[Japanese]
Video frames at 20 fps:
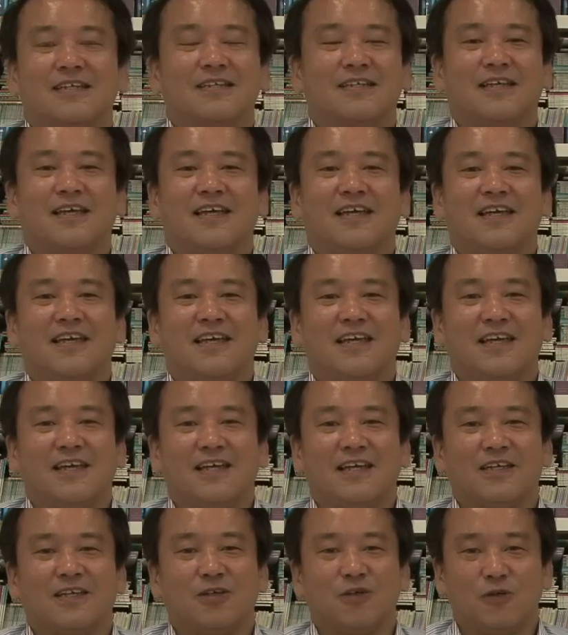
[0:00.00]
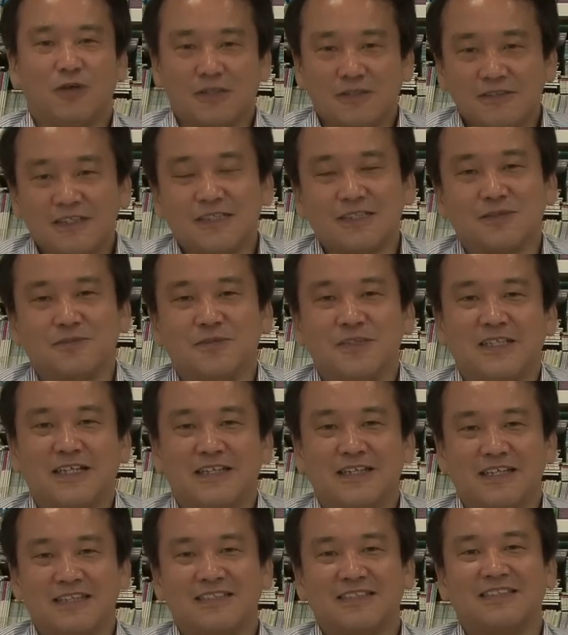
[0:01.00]
今日は9月6
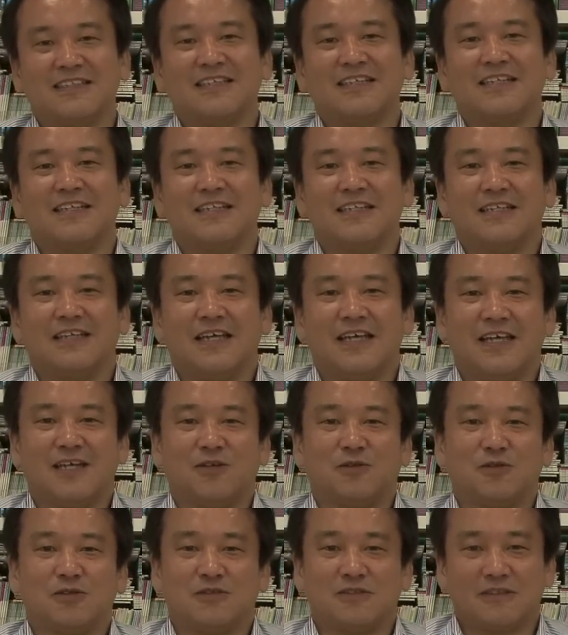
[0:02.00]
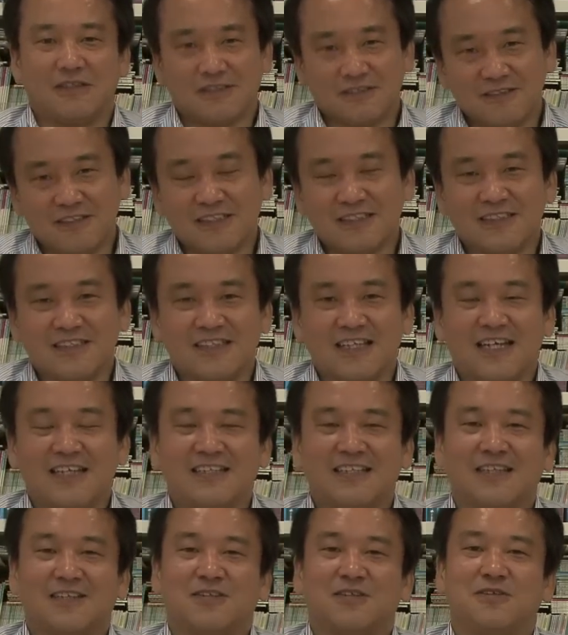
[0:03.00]
日です。今年は9月に
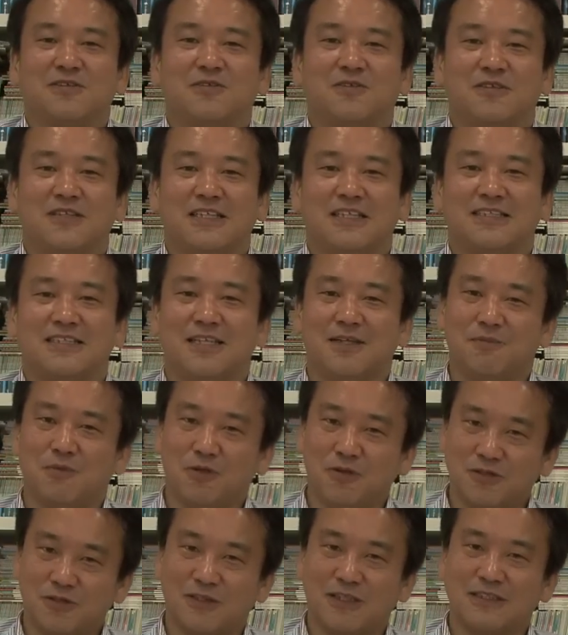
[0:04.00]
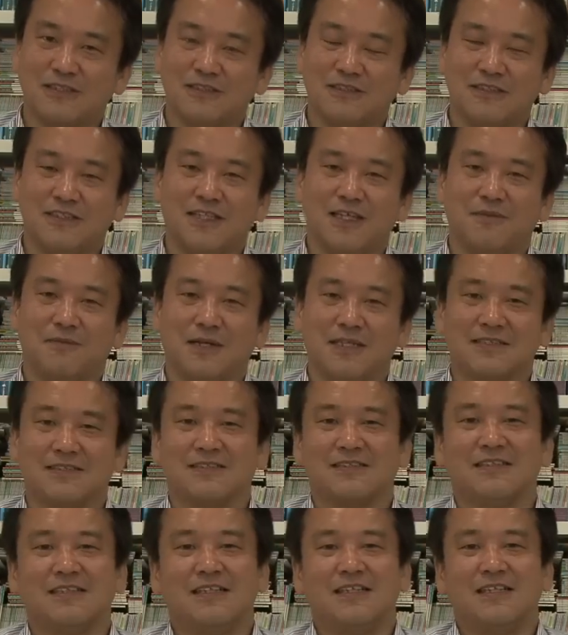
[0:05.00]
入ったというのにですね、猛暑が続いていま
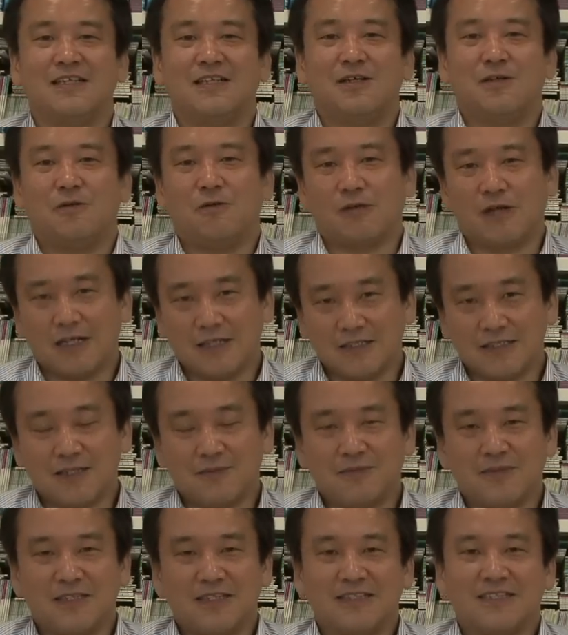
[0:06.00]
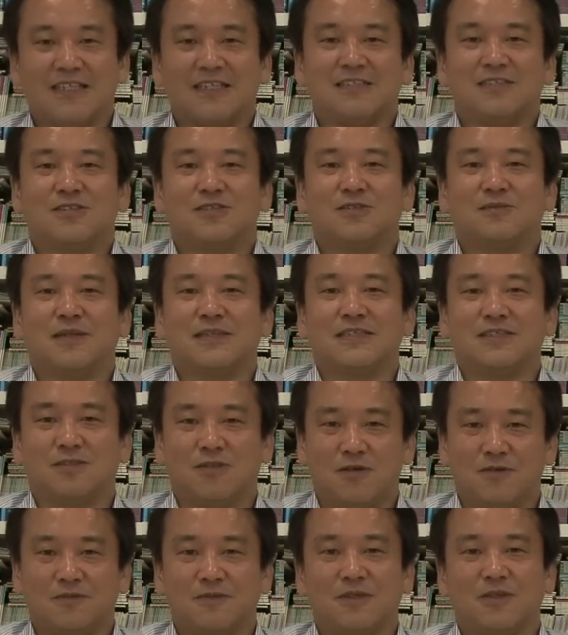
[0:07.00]
す。おかげさまで先週末
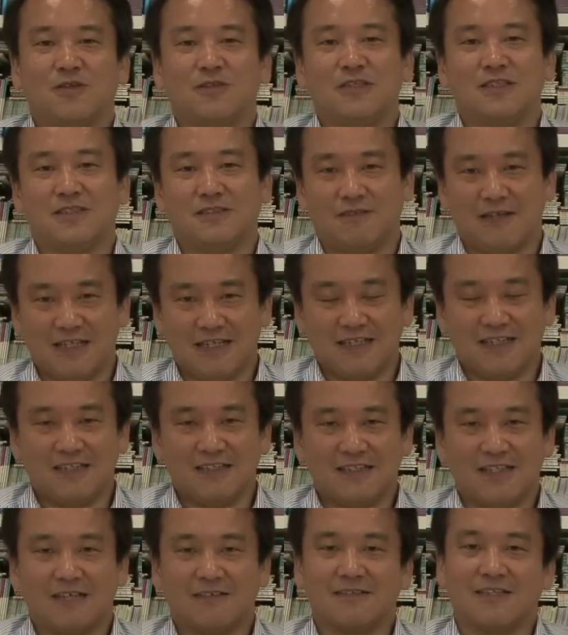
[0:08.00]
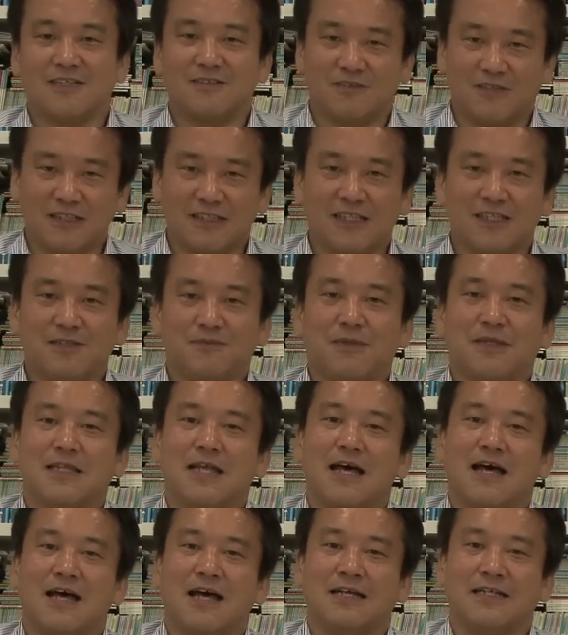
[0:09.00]
の土日はたくさんの方にま
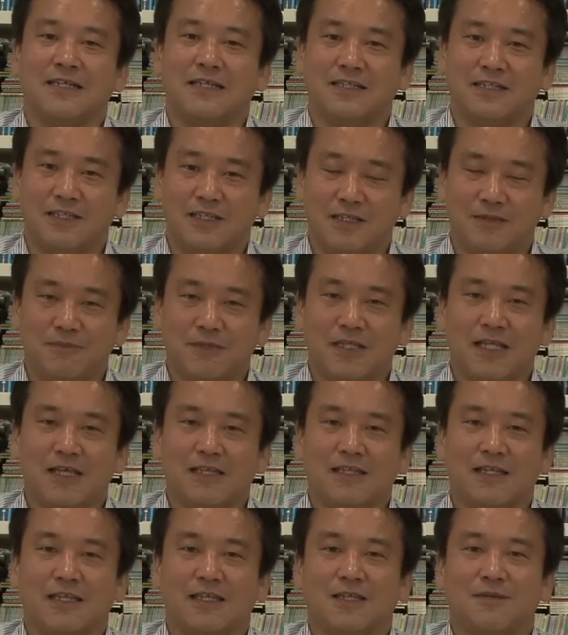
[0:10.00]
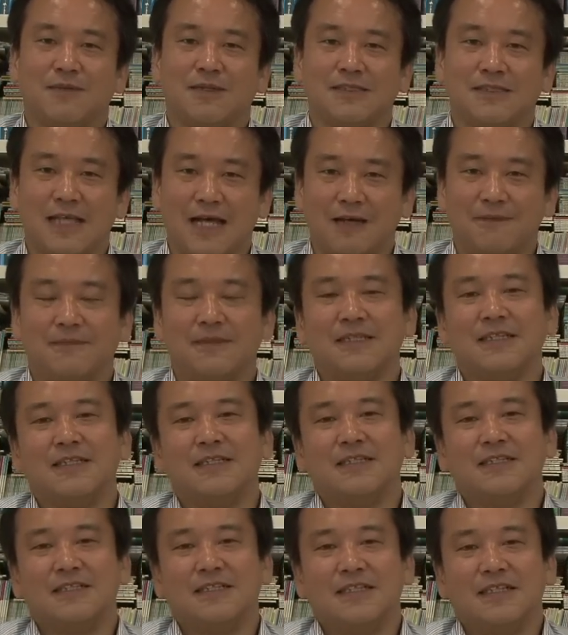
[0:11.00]
たアリエッティ見ていただきました。
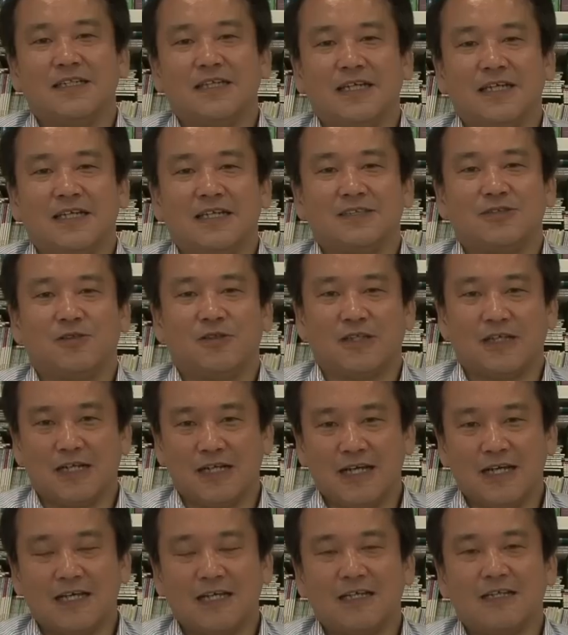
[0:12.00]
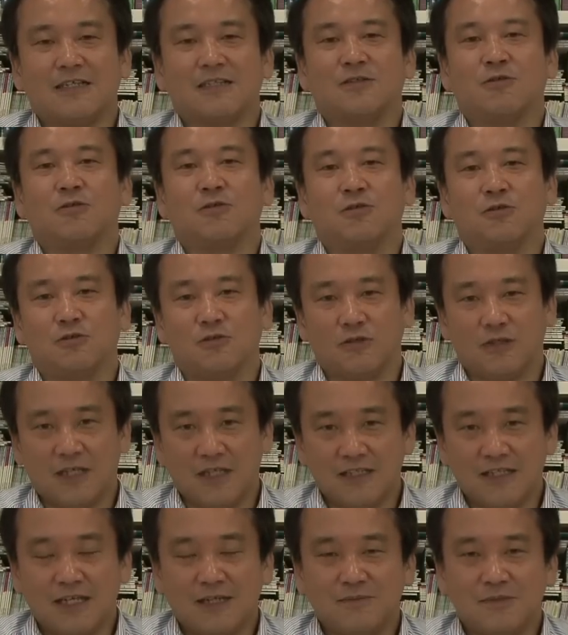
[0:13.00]
それから東京都
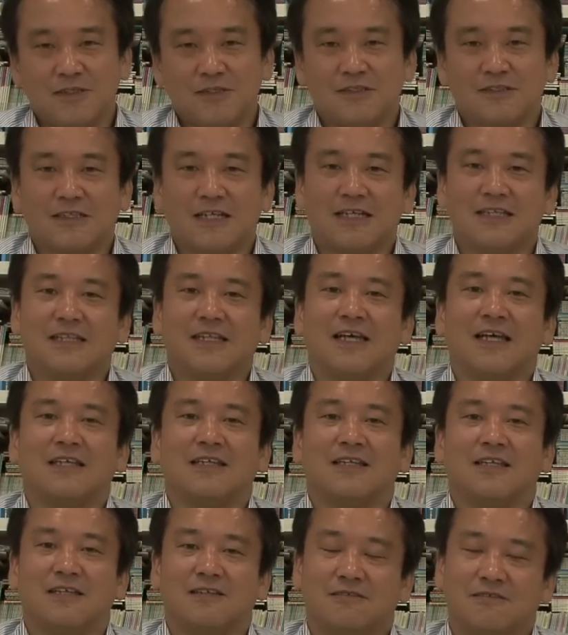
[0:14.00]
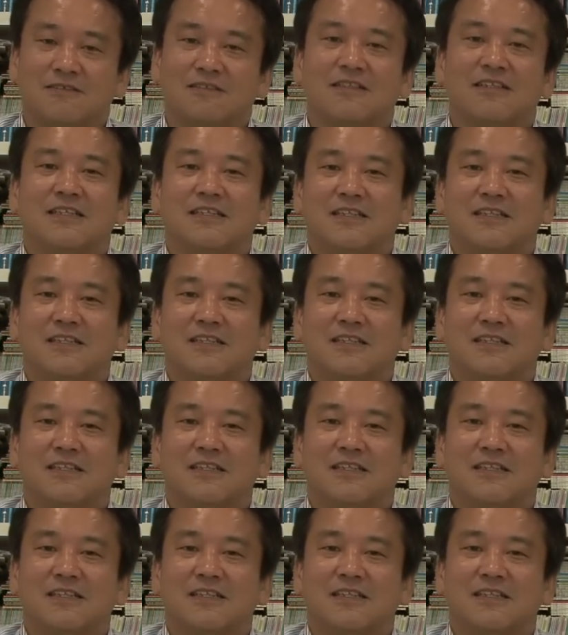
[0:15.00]
現代美術館でやっている